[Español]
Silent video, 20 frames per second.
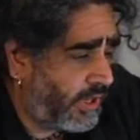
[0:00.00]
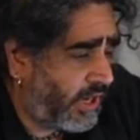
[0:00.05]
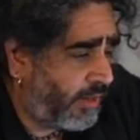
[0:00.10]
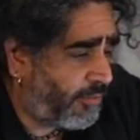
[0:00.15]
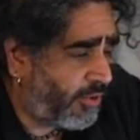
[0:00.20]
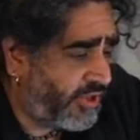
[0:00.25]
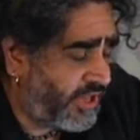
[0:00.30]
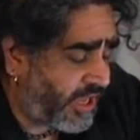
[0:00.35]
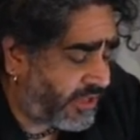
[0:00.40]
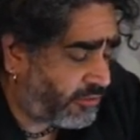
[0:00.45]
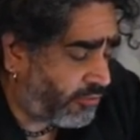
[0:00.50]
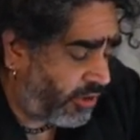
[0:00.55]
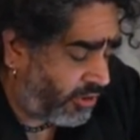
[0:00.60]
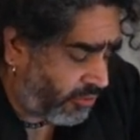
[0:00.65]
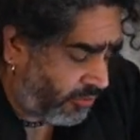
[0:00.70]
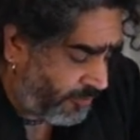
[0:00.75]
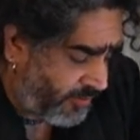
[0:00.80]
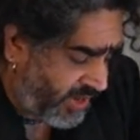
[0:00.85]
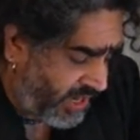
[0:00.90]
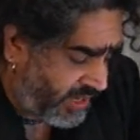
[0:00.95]
el proyecto del
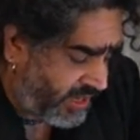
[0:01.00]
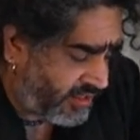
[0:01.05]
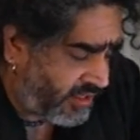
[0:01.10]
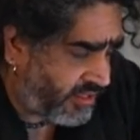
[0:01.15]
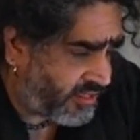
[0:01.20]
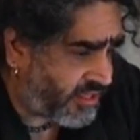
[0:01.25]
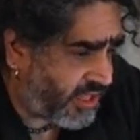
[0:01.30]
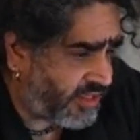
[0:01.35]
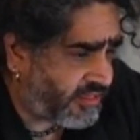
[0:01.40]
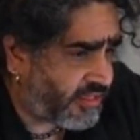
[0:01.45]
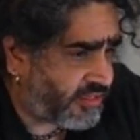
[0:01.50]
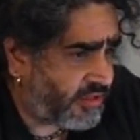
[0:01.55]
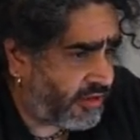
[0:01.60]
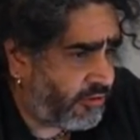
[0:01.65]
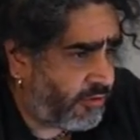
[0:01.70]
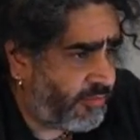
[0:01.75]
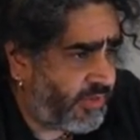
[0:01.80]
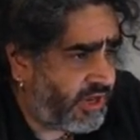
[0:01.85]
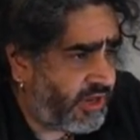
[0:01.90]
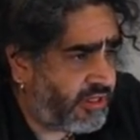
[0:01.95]
2016 hasta
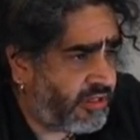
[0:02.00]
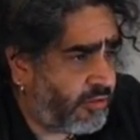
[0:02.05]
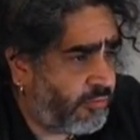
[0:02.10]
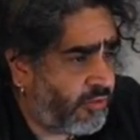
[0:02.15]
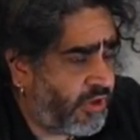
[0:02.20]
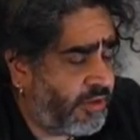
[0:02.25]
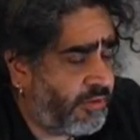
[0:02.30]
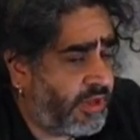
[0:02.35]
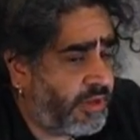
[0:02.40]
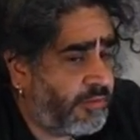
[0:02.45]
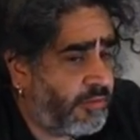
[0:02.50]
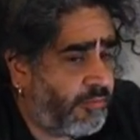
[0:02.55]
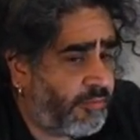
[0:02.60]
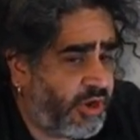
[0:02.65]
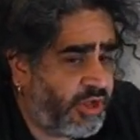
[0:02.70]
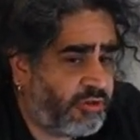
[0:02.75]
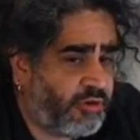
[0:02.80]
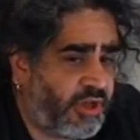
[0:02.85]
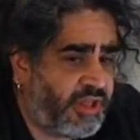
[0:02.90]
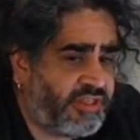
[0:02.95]
el 2019, un
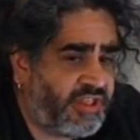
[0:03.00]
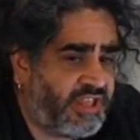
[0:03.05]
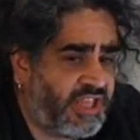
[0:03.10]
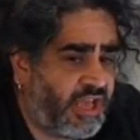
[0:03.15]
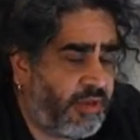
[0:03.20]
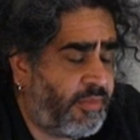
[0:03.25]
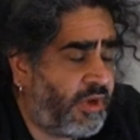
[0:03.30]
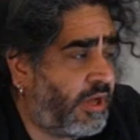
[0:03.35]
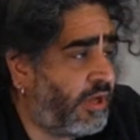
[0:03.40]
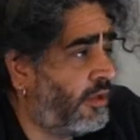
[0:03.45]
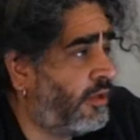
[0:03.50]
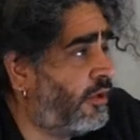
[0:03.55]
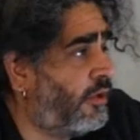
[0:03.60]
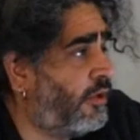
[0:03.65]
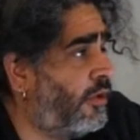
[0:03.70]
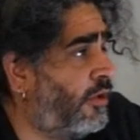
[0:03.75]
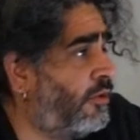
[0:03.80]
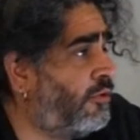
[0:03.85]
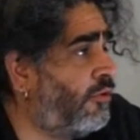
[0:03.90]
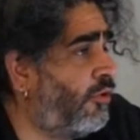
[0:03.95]
proyecto que se llama
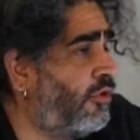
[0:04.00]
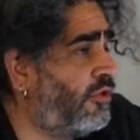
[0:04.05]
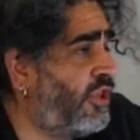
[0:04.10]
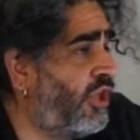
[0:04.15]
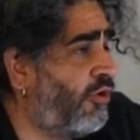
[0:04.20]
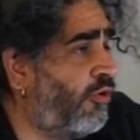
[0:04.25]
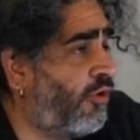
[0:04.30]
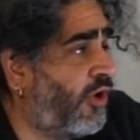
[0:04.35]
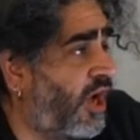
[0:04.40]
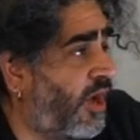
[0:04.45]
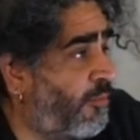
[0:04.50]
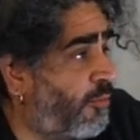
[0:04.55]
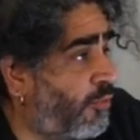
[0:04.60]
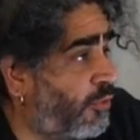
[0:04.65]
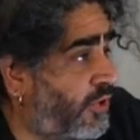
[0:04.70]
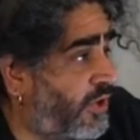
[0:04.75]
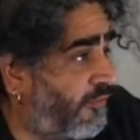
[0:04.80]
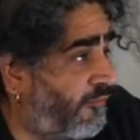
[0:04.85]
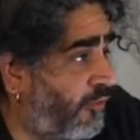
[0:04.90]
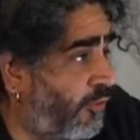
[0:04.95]
Doroteo
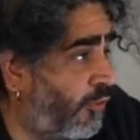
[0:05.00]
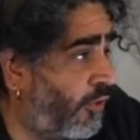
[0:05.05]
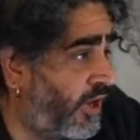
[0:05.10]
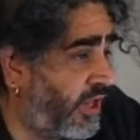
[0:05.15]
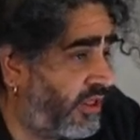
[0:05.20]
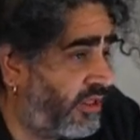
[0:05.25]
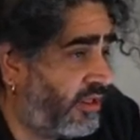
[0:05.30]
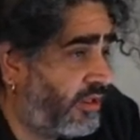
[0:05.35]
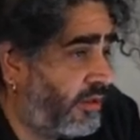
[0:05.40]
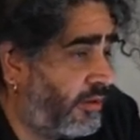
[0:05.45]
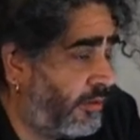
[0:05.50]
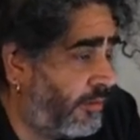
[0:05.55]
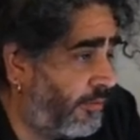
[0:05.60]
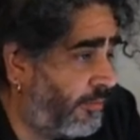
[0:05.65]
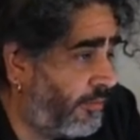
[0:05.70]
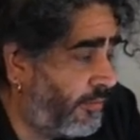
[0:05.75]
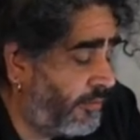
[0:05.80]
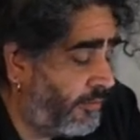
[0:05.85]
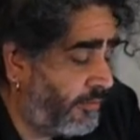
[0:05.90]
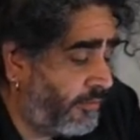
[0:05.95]
Gamuche Flores.
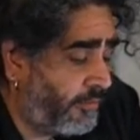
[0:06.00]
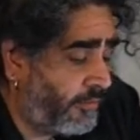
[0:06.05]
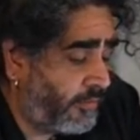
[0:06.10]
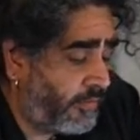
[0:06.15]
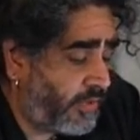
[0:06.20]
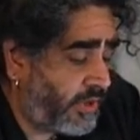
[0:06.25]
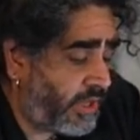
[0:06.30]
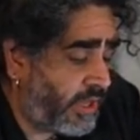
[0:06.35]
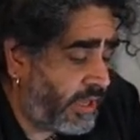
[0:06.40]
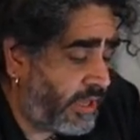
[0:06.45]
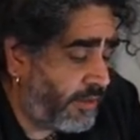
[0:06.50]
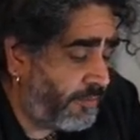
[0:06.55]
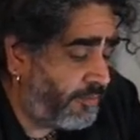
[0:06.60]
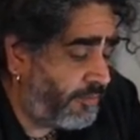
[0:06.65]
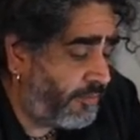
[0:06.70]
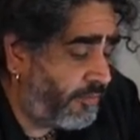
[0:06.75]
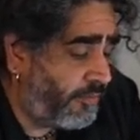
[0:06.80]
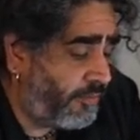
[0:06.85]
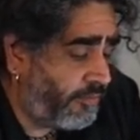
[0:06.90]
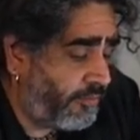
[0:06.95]
Y
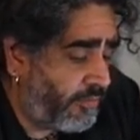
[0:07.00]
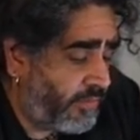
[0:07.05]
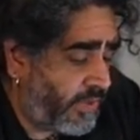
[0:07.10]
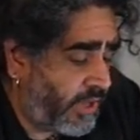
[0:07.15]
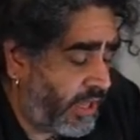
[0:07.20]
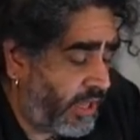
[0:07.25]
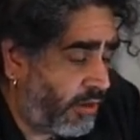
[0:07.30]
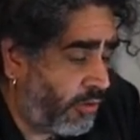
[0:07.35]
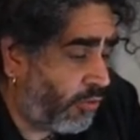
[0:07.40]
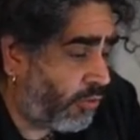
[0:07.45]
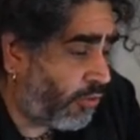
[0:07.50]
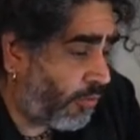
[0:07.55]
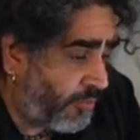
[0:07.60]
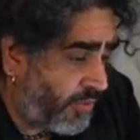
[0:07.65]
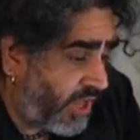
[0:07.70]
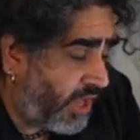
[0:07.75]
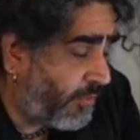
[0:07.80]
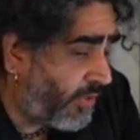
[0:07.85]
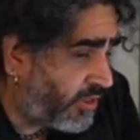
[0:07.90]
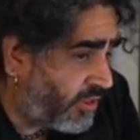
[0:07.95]
eh, lo
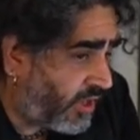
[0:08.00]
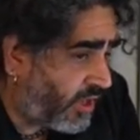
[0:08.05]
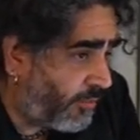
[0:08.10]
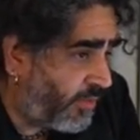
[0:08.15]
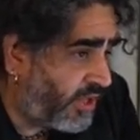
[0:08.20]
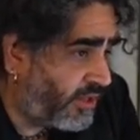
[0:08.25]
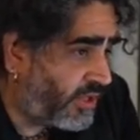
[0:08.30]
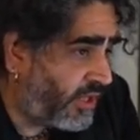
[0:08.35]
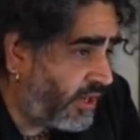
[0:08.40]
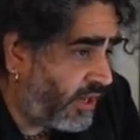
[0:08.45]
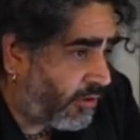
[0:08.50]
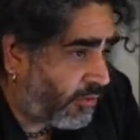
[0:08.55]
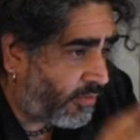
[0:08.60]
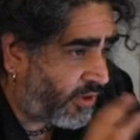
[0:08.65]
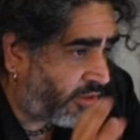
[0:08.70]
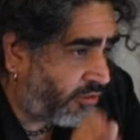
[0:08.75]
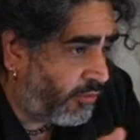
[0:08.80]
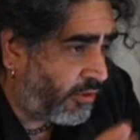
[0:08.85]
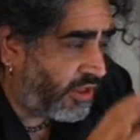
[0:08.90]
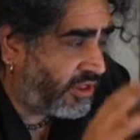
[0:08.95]
copié básicamente de la
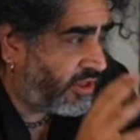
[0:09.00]
conversación